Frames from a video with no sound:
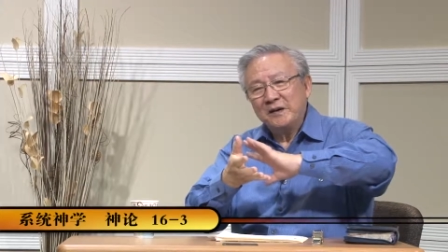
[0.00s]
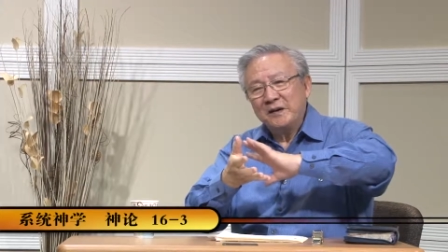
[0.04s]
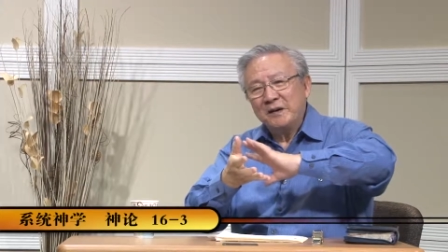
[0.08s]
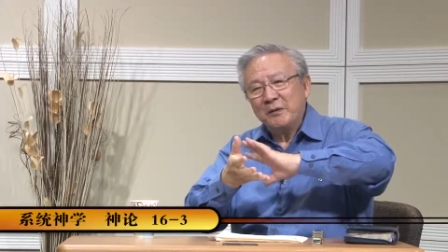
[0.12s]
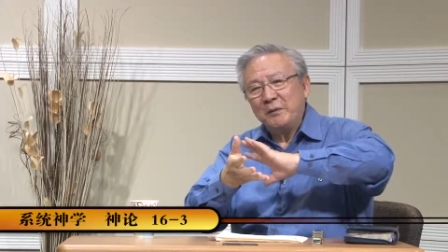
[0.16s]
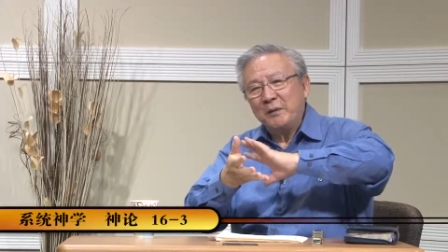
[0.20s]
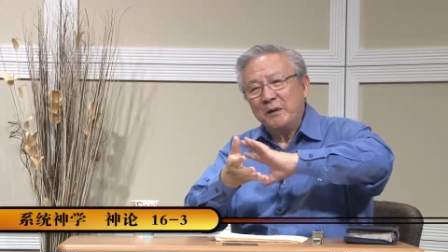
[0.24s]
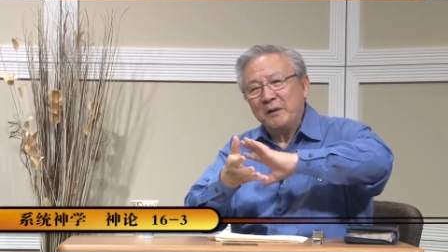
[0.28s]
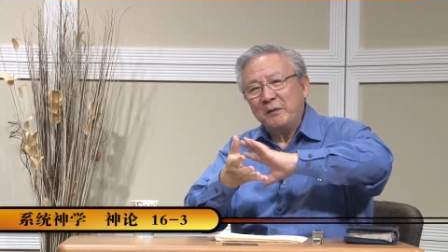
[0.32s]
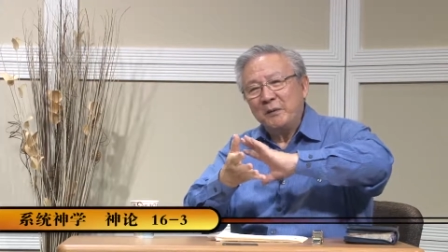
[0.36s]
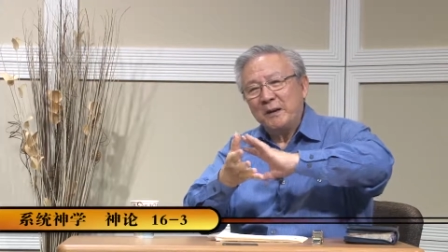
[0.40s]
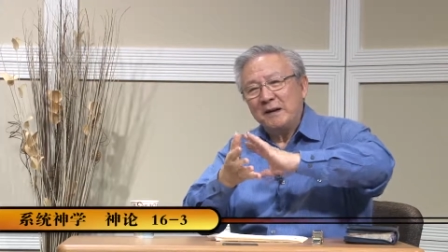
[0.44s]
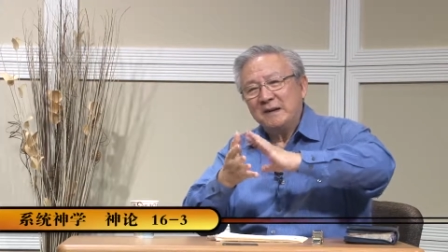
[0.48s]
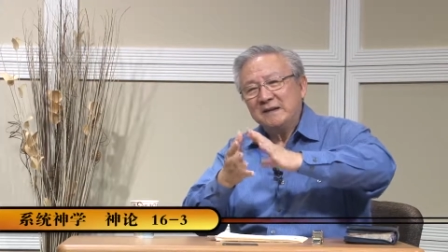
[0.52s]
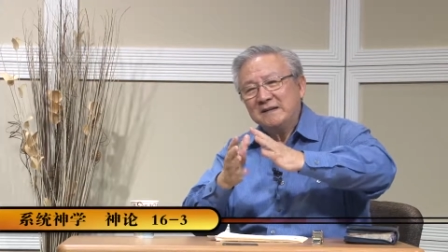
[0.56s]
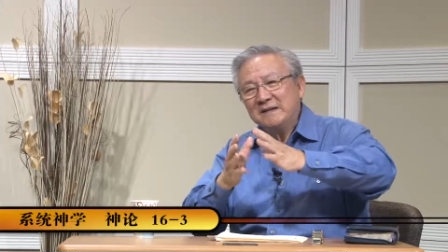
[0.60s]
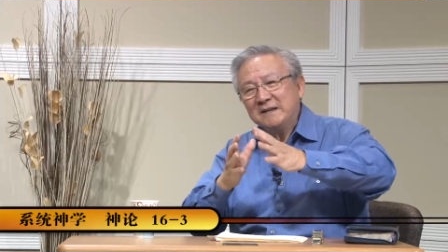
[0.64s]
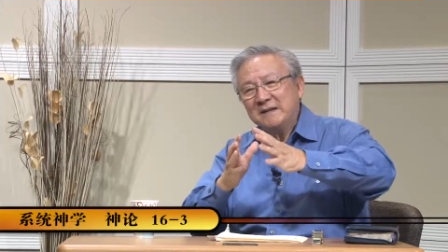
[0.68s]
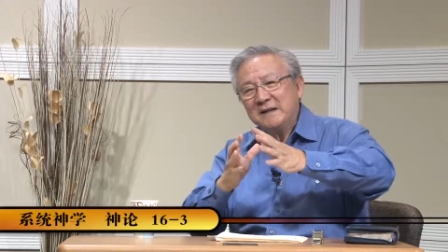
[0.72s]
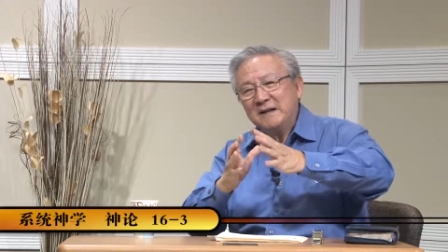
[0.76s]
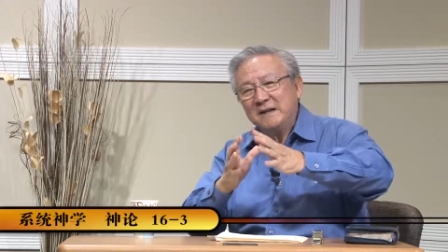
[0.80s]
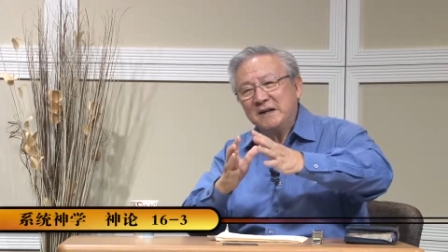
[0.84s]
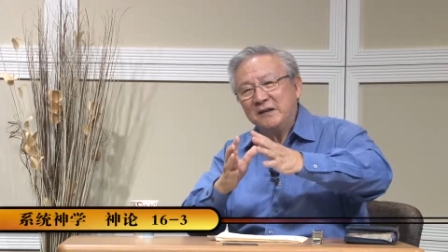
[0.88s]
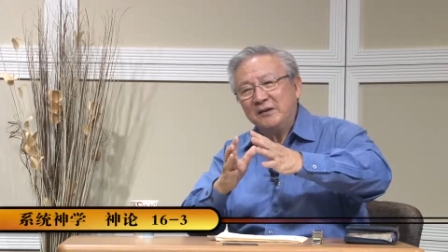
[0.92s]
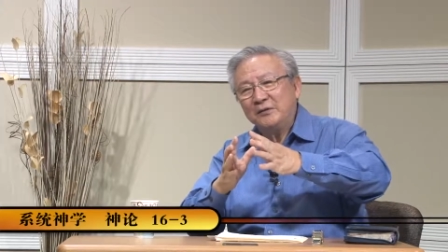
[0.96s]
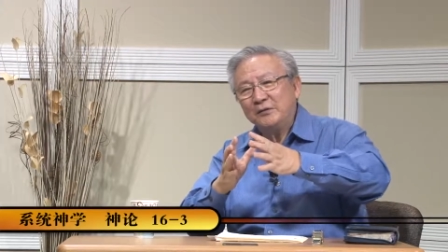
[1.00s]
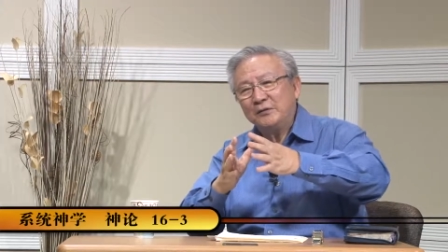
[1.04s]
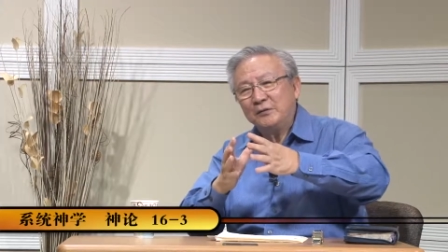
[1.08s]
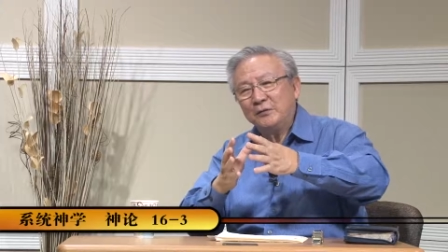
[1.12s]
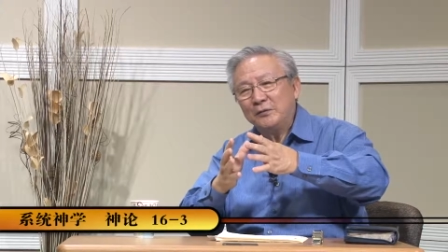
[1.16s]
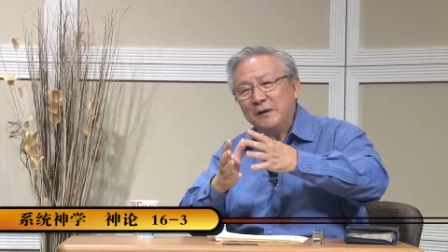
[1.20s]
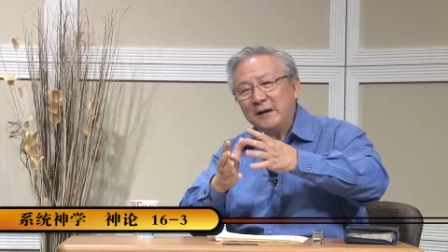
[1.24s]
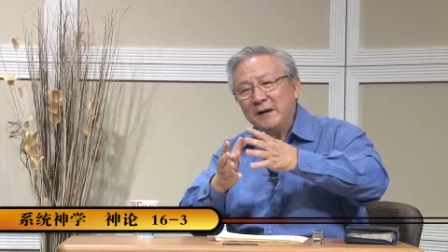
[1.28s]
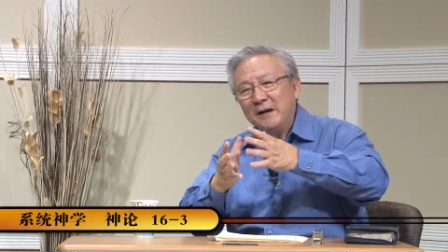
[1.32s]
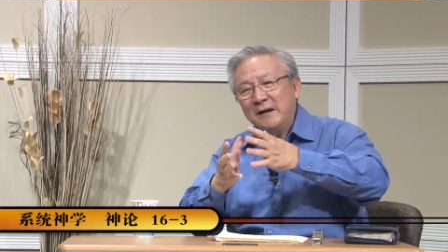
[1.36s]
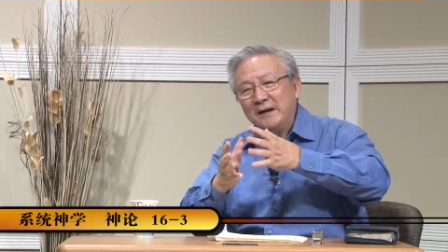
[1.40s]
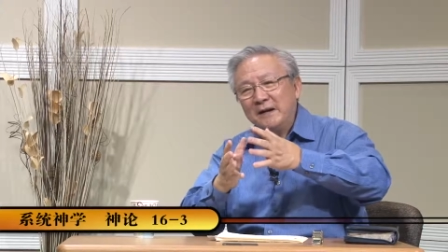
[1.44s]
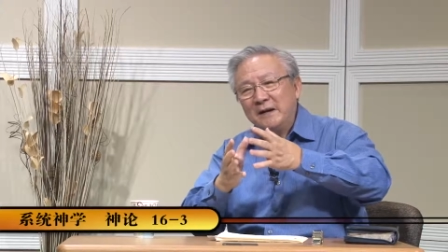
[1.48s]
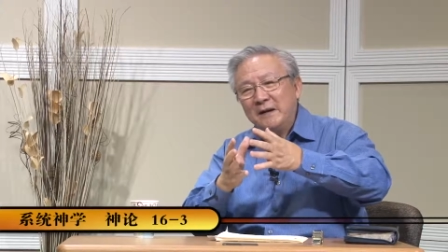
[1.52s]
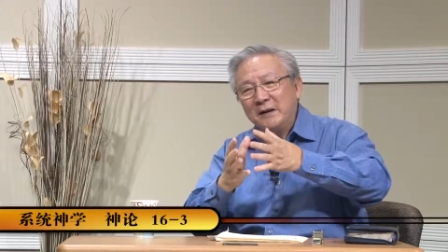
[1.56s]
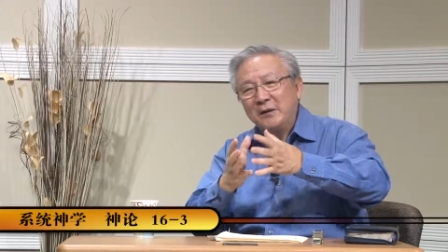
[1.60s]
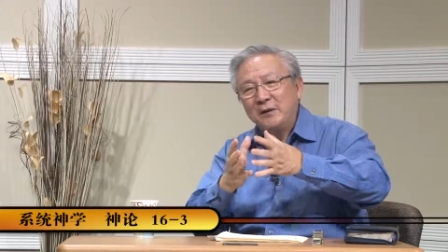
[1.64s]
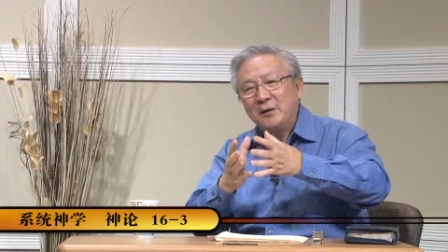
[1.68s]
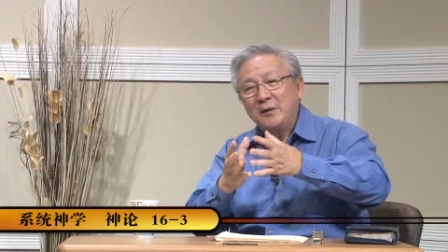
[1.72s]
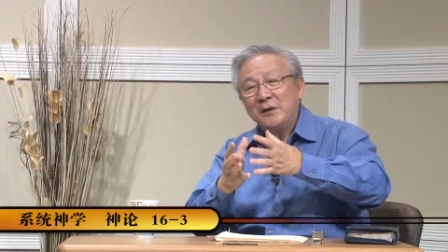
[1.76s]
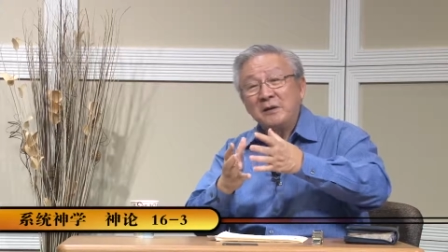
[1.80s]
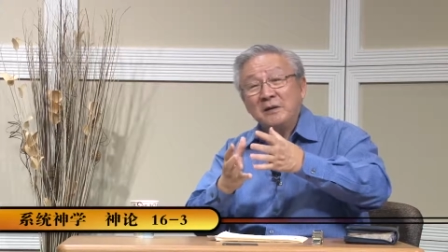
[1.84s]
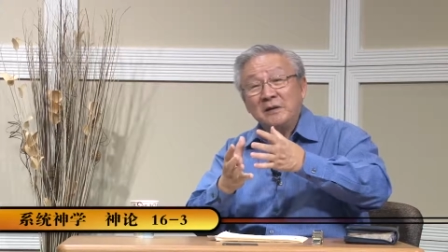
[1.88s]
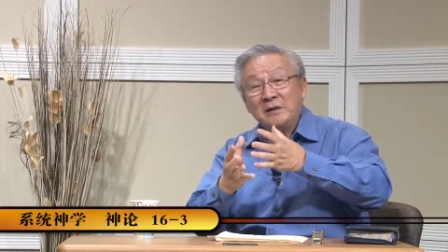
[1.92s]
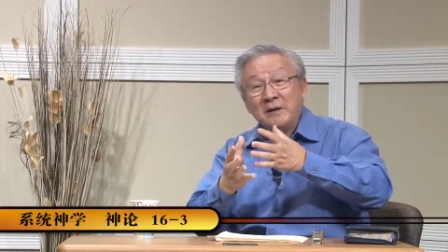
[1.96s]
因为环境的因素能
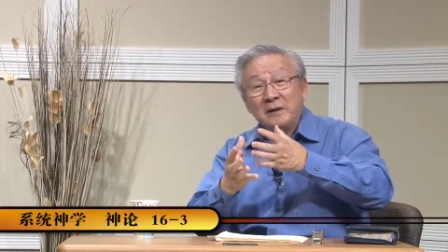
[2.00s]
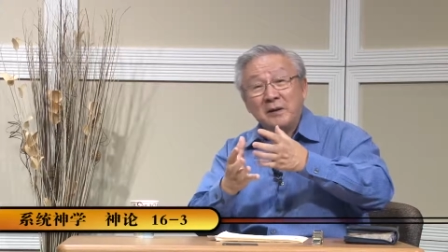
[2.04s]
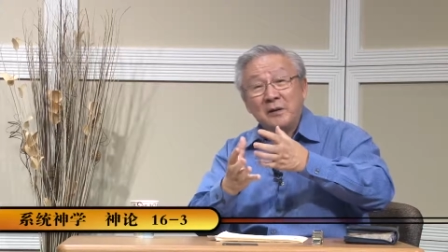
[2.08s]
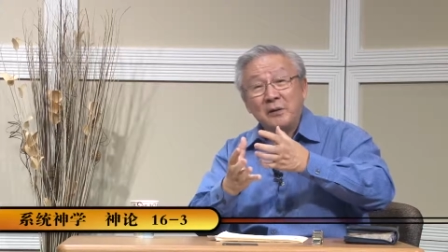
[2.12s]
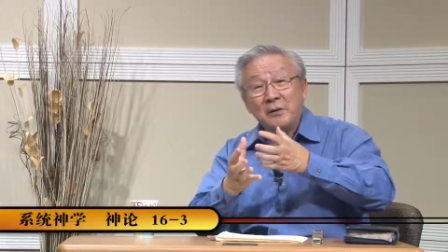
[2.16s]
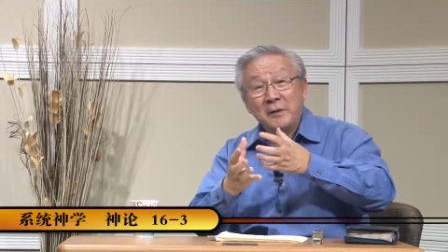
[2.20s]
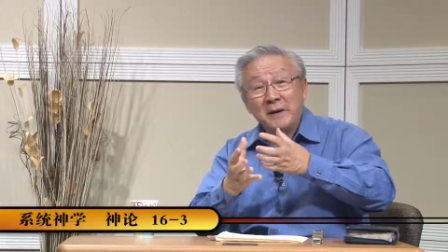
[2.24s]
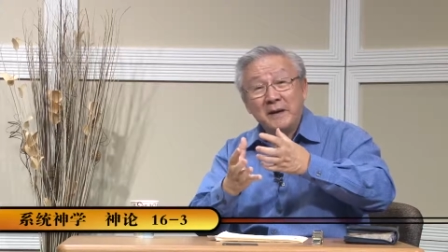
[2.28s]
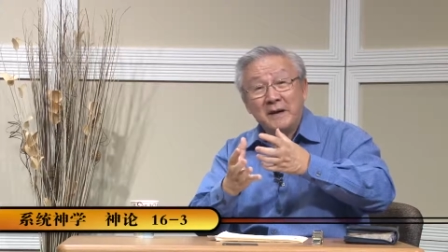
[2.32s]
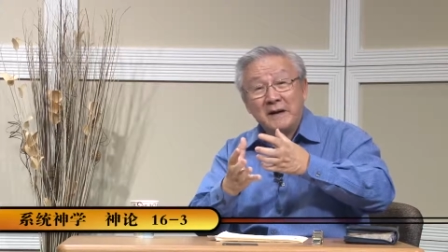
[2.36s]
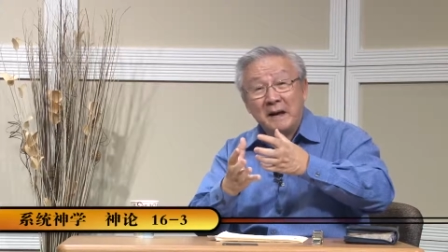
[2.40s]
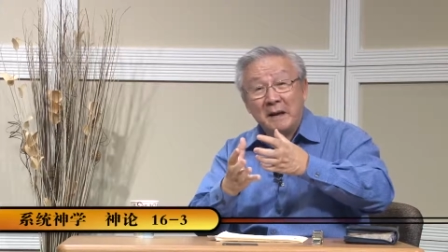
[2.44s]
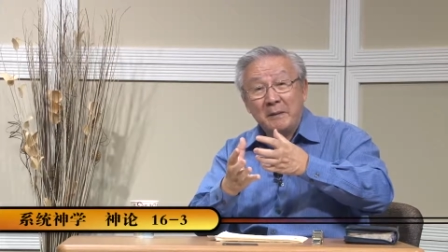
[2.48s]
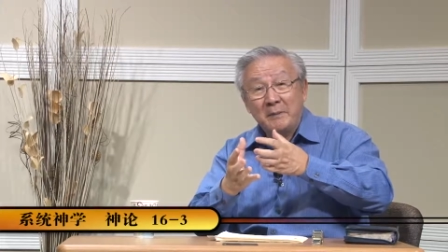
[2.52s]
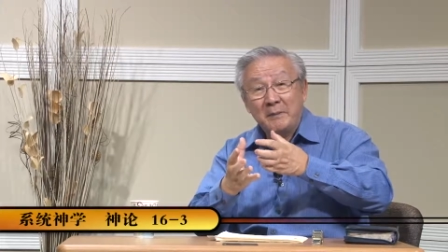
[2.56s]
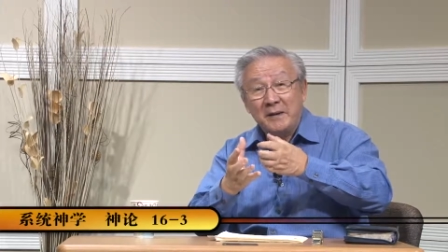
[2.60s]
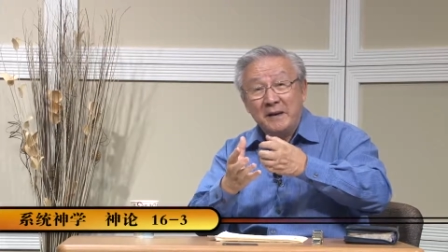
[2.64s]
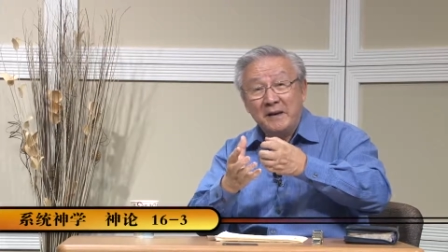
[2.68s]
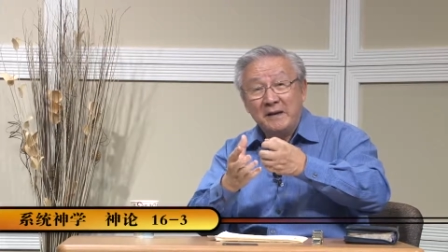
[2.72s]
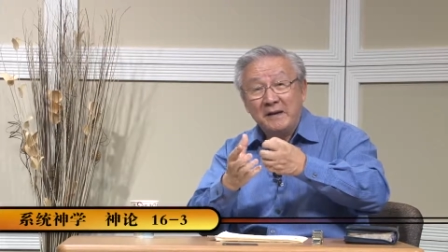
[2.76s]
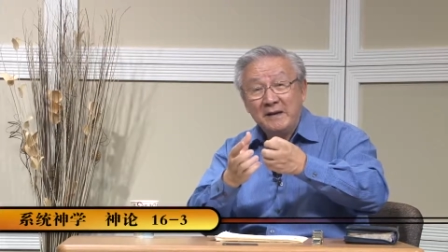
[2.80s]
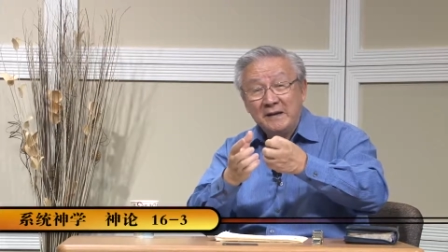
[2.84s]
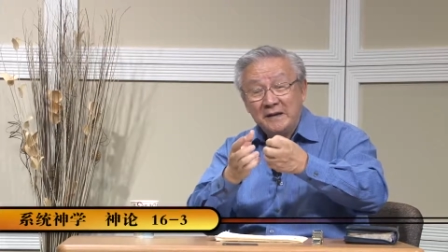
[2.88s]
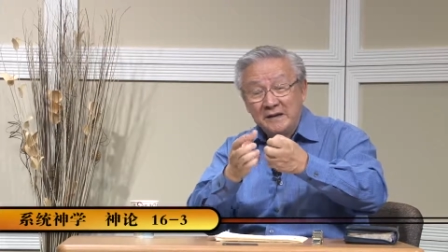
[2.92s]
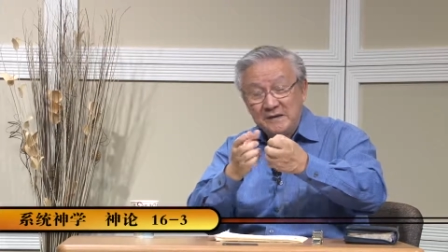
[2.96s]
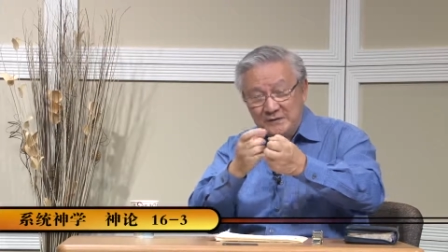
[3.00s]
够能够会改变，